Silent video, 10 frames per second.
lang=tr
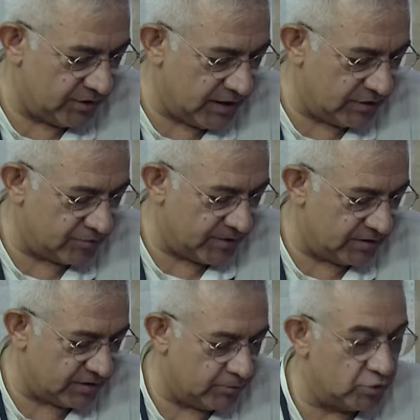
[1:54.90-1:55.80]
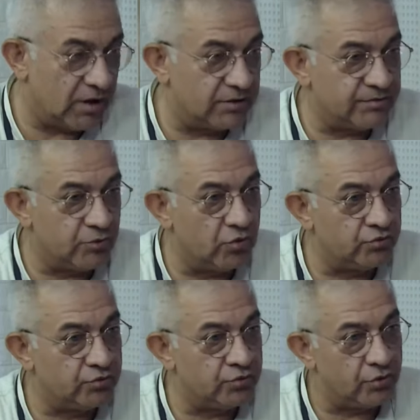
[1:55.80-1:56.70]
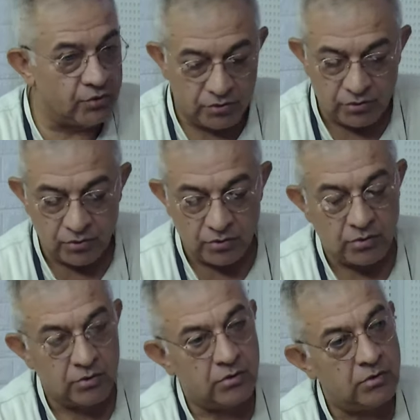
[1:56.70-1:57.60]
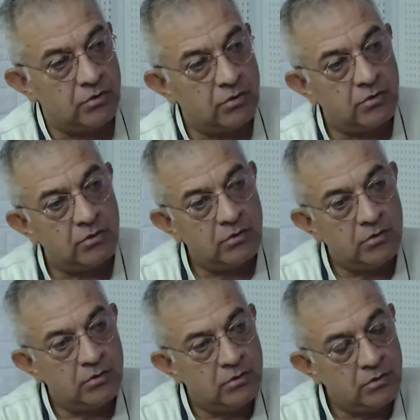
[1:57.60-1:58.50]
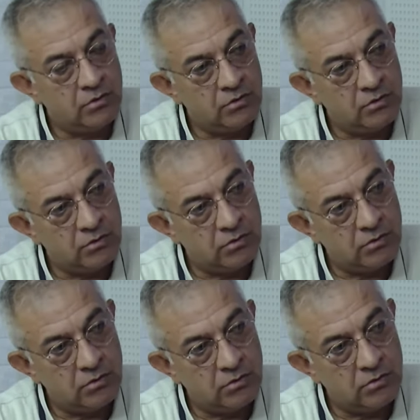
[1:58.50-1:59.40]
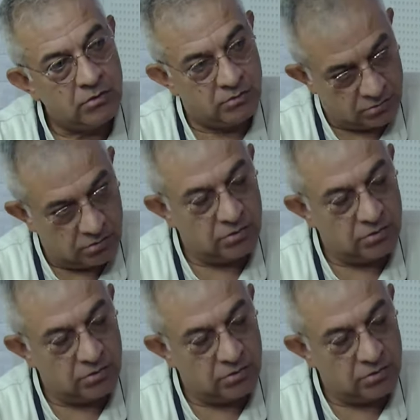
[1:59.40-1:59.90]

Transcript: geçmeyin, tapu dağıtımı oldu diyor. Şimdi bakın, 92'den bahsediyorum.